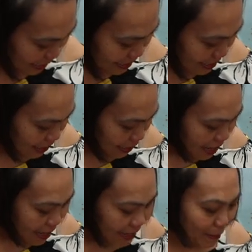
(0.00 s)
นี้อันที่หนึ่ง
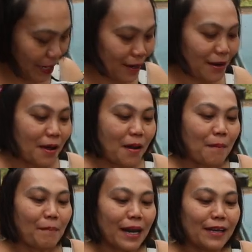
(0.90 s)
แต่มัน
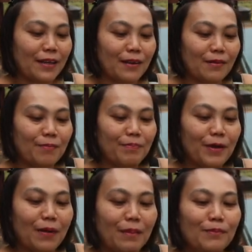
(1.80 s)
มันมี
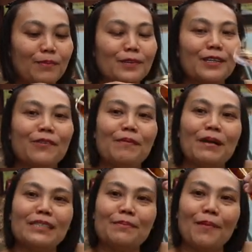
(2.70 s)
ความรู้สึกว่า
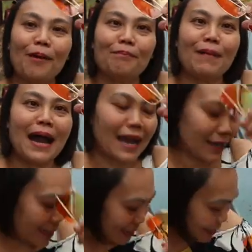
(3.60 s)
มันจะบอบบาง
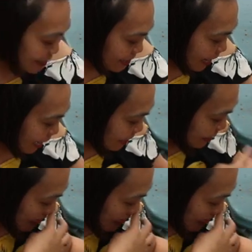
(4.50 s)
นิดนึงนะ